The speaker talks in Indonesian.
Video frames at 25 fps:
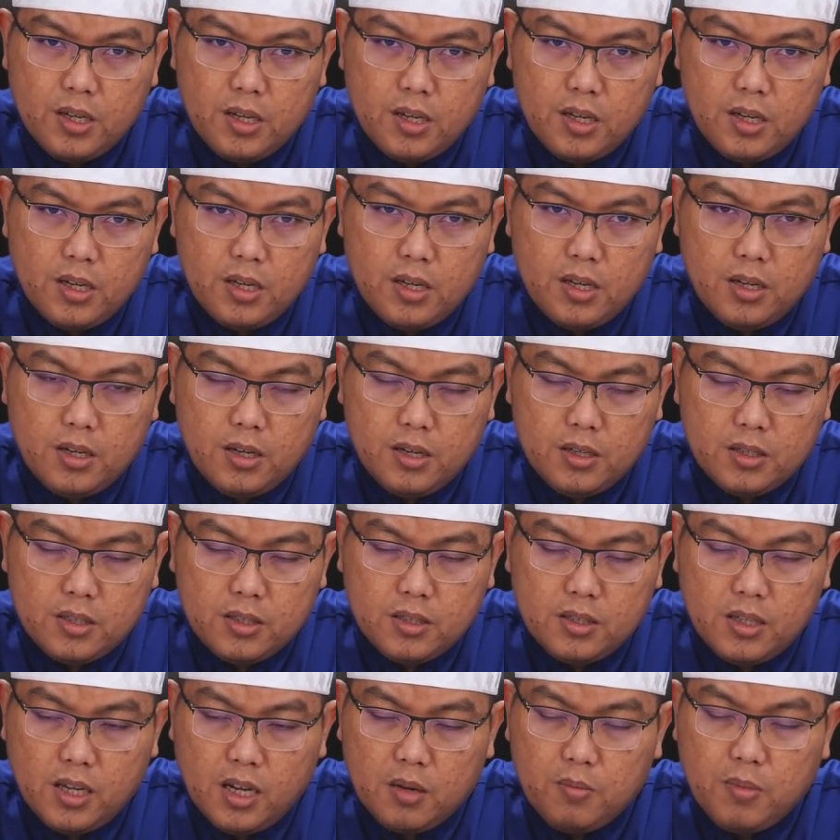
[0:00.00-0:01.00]
Eh,
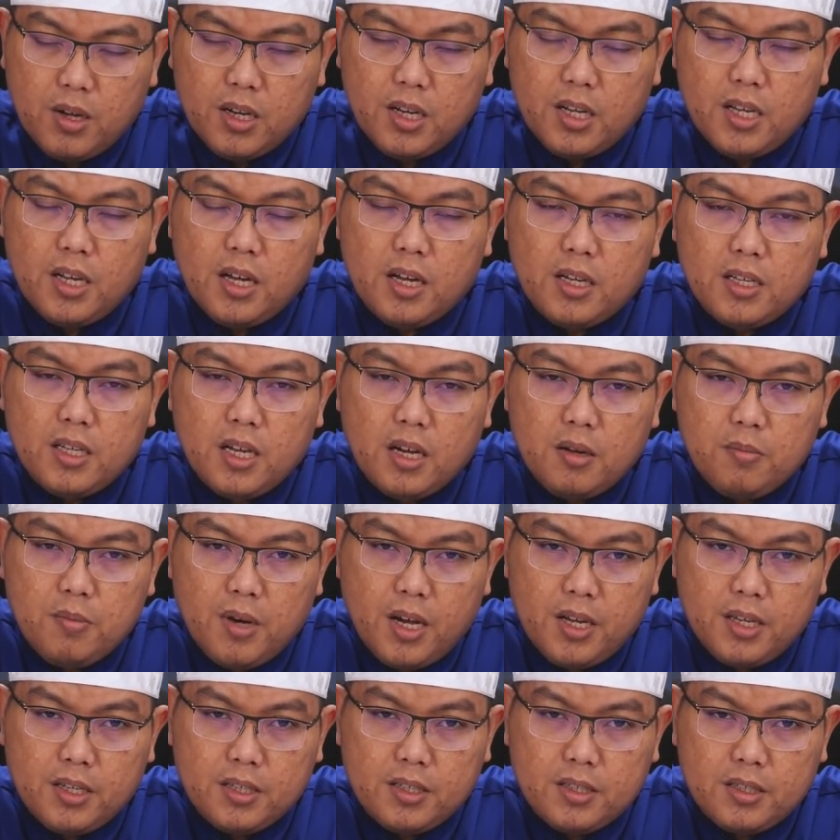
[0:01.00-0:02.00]
dengan mana yang yang
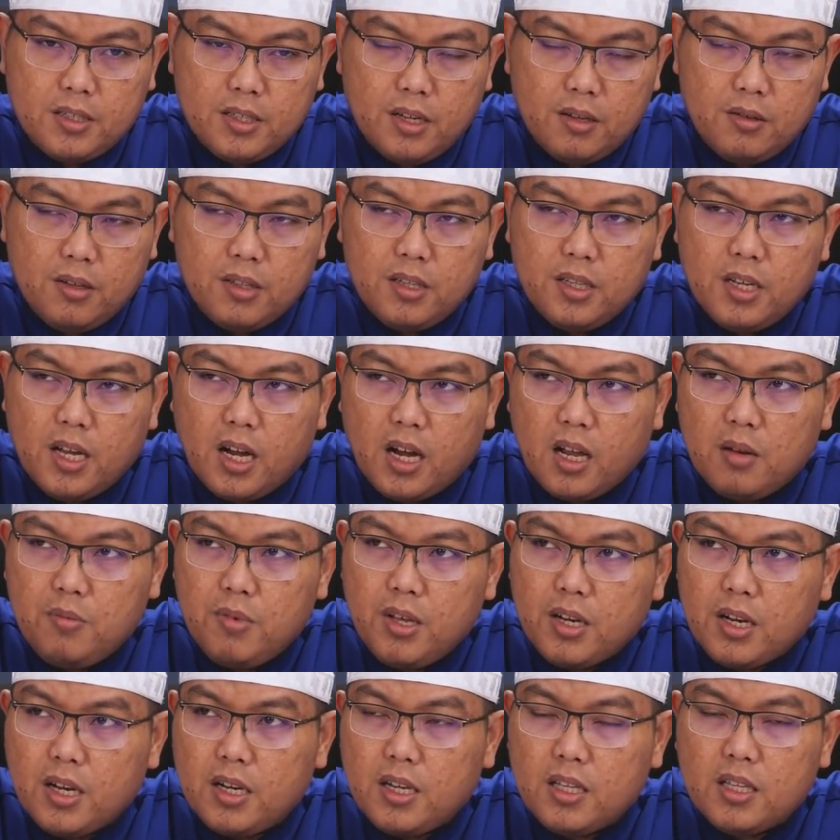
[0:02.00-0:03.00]
baik. Ya Allah tidak akan
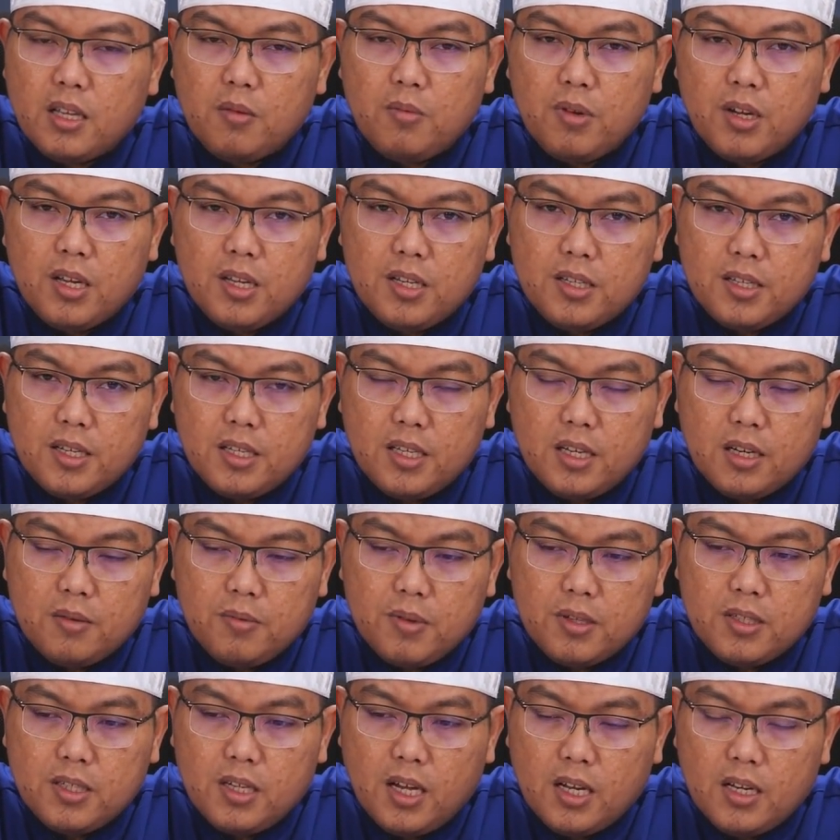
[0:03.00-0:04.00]
biarkan kita begini saja.
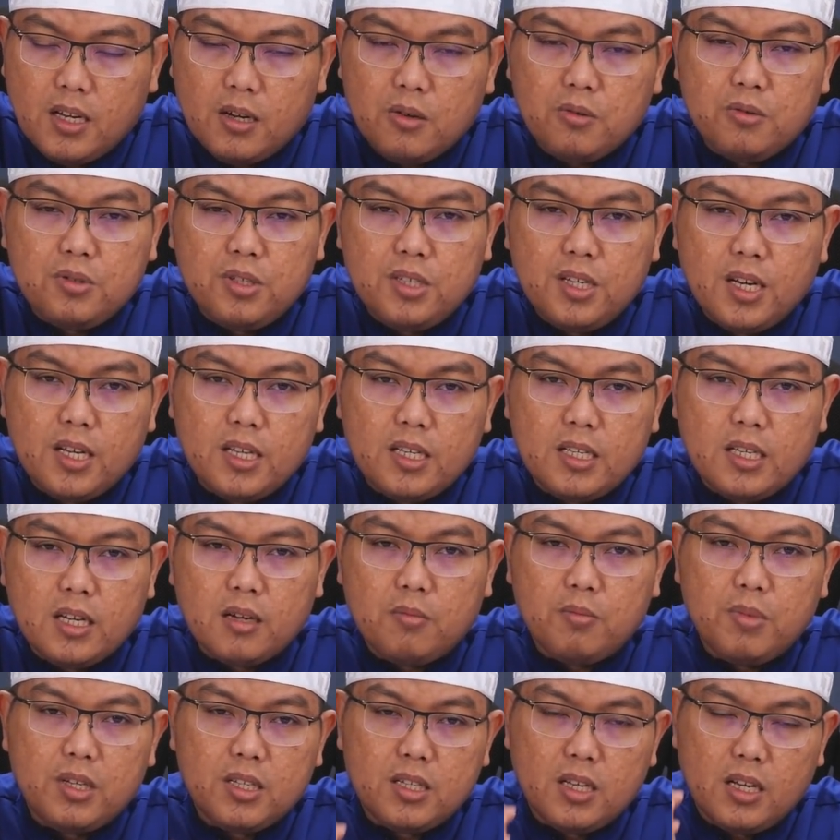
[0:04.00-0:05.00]
Pasti ada ujian
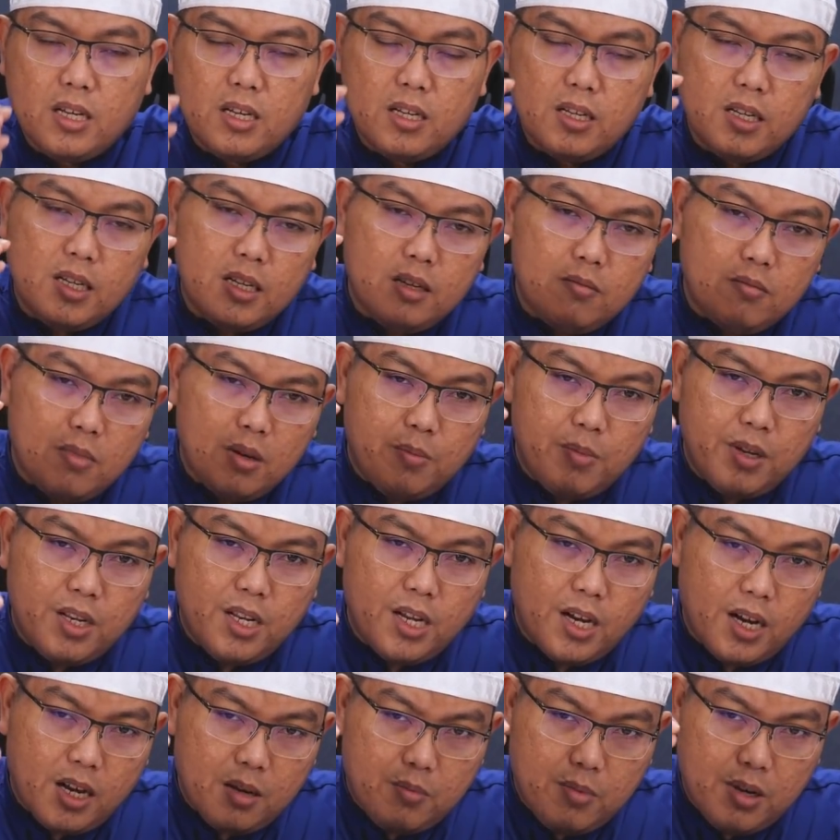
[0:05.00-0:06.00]
yang bisa
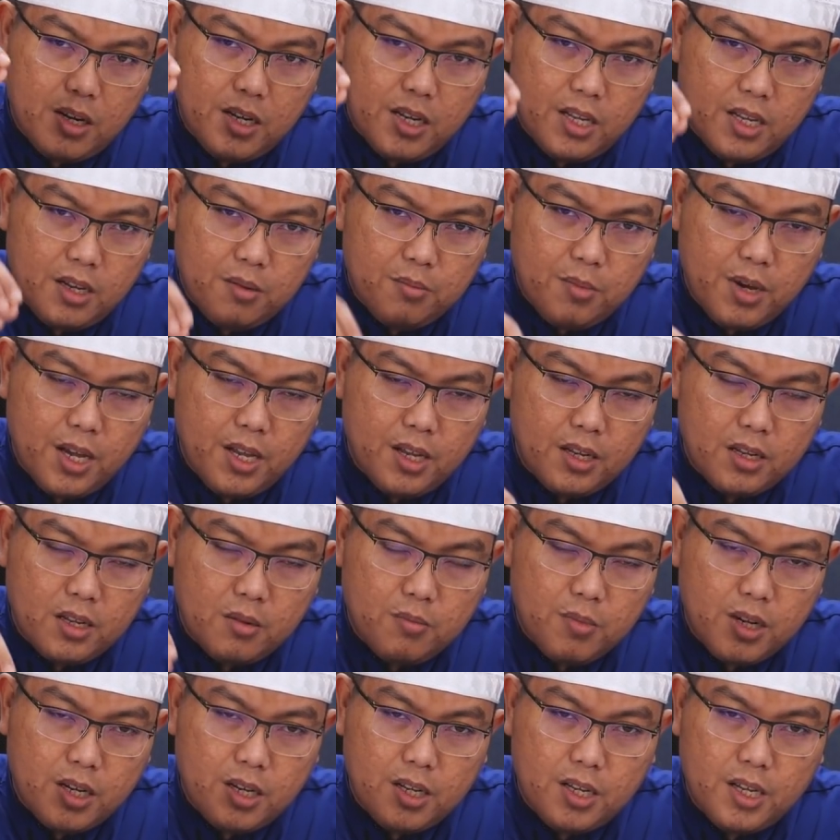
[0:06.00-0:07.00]
membedakan mana yang baik
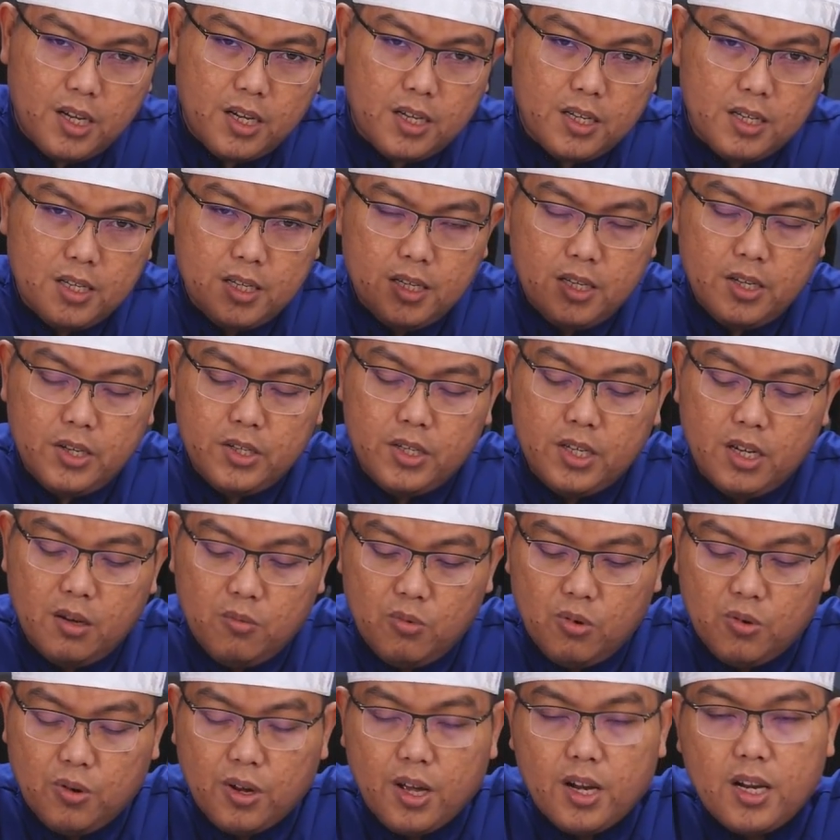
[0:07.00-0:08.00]
dan mana yang yang
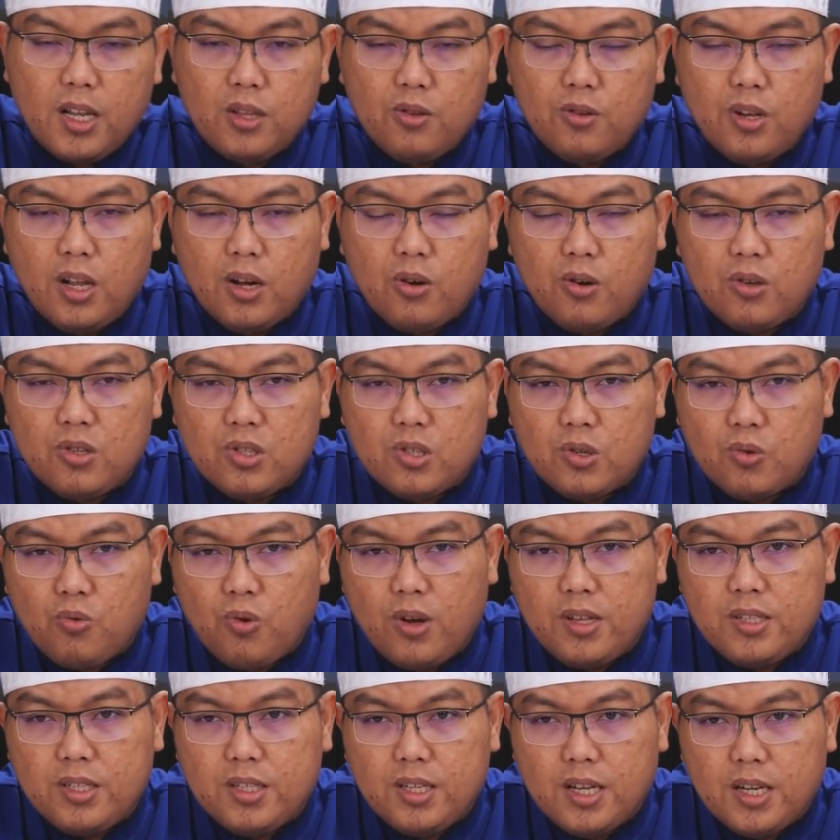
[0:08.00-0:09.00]
buruk. Karena itulah
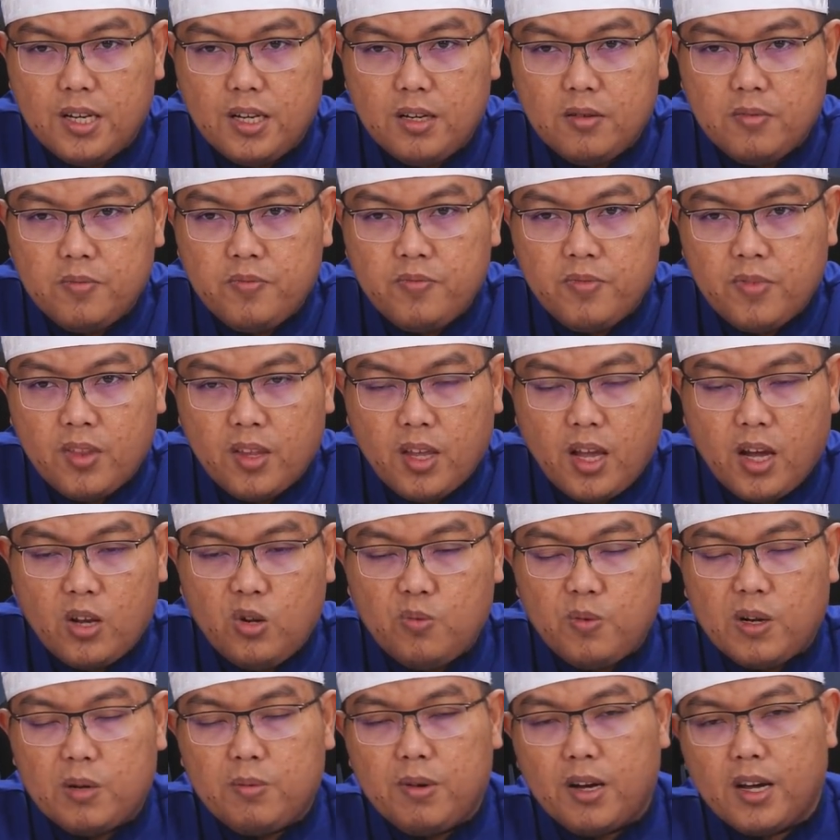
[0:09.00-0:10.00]
konsekuensi dari
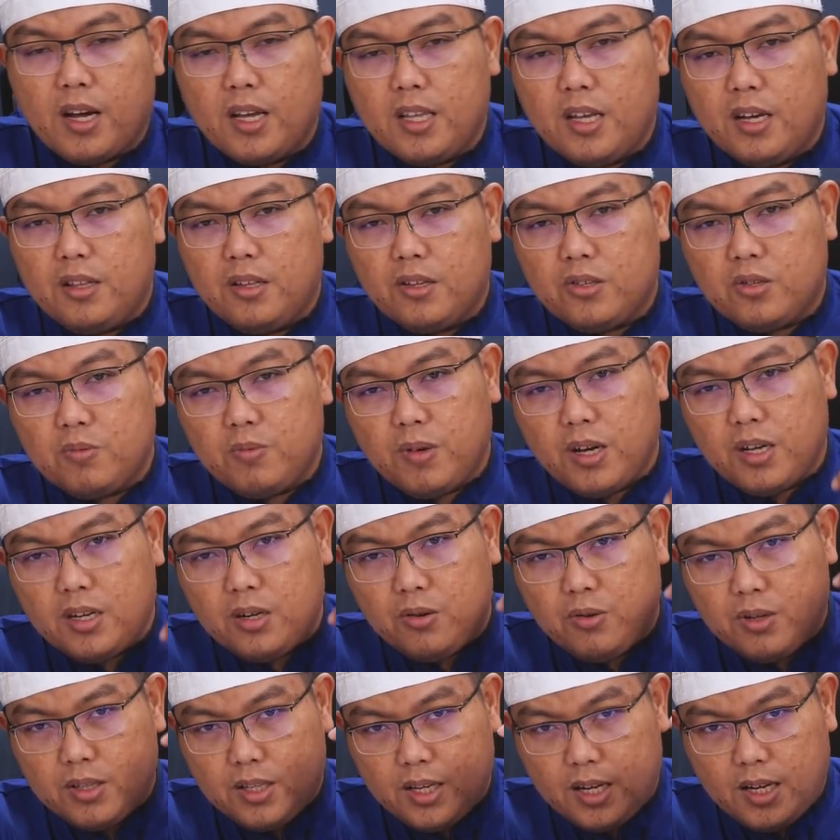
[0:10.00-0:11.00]
kehidupan. Makanya Allah
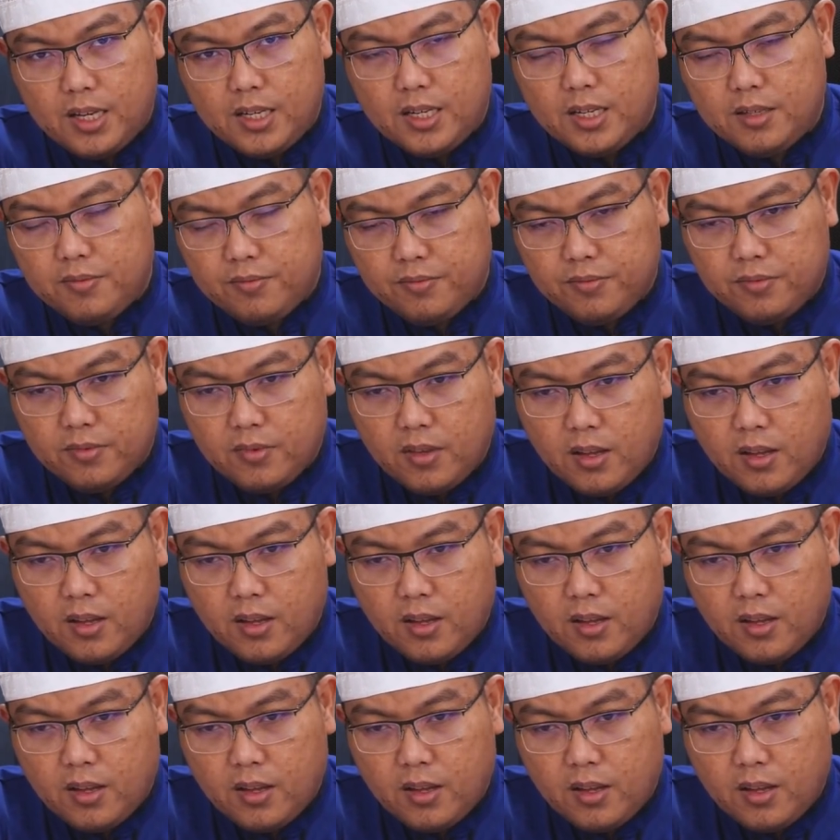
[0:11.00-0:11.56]
Subhanahu wa taala